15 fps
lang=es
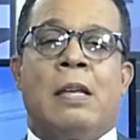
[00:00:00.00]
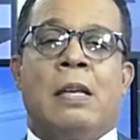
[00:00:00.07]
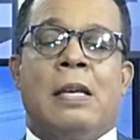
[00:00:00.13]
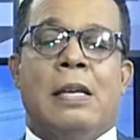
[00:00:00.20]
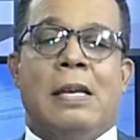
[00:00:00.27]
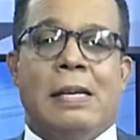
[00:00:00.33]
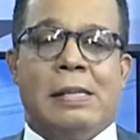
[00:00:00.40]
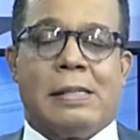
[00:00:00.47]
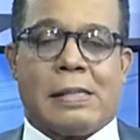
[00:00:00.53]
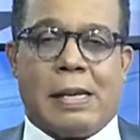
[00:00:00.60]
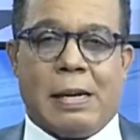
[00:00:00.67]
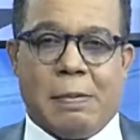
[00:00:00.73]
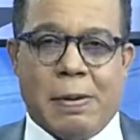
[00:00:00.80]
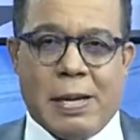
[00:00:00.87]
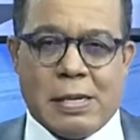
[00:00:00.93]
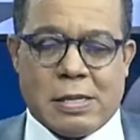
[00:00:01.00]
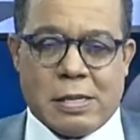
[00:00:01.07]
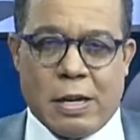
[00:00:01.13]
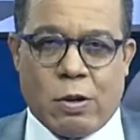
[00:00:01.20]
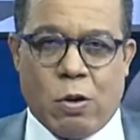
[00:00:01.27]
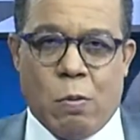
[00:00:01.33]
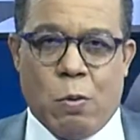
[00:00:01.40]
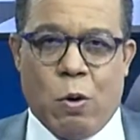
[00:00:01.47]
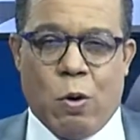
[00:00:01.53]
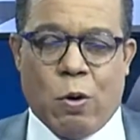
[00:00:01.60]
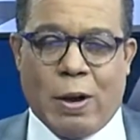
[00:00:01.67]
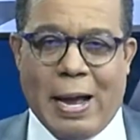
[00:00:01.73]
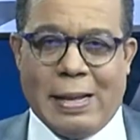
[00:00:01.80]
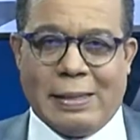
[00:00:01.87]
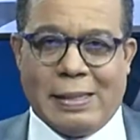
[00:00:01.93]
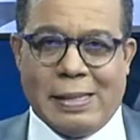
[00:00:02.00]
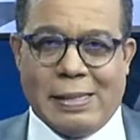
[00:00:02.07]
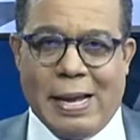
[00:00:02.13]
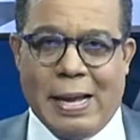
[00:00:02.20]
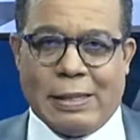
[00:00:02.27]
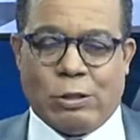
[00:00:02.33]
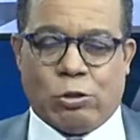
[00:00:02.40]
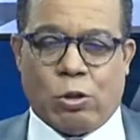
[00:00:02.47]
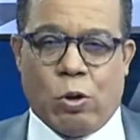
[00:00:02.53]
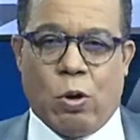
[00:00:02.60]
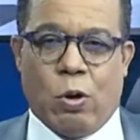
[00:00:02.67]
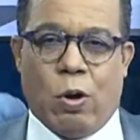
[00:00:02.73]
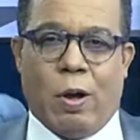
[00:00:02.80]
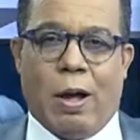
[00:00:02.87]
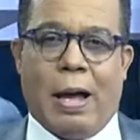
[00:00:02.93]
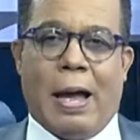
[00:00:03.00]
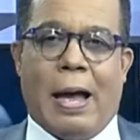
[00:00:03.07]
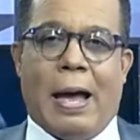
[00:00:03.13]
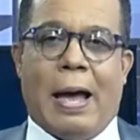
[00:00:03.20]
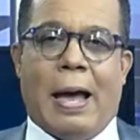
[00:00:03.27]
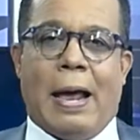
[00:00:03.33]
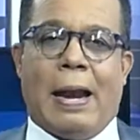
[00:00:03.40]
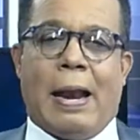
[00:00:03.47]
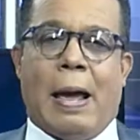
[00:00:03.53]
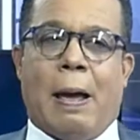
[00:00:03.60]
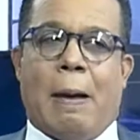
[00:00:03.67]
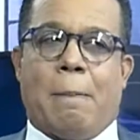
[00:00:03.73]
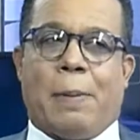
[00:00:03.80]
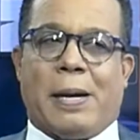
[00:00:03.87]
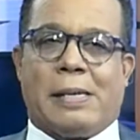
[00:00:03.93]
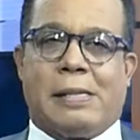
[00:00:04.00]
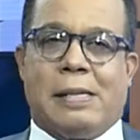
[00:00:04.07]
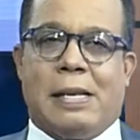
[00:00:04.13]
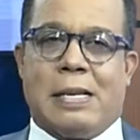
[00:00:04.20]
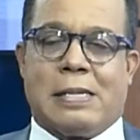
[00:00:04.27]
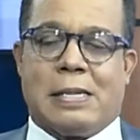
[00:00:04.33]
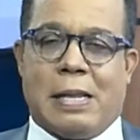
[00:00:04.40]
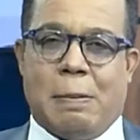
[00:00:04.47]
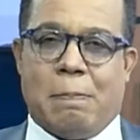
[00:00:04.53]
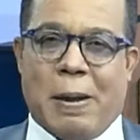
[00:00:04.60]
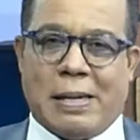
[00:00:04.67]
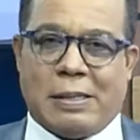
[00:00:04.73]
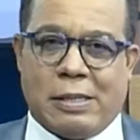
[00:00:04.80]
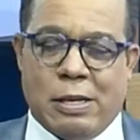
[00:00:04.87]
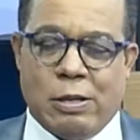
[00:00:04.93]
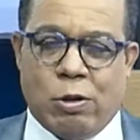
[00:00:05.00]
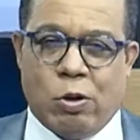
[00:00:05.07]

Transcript: inscribirse como candidato a la presidencia del Partido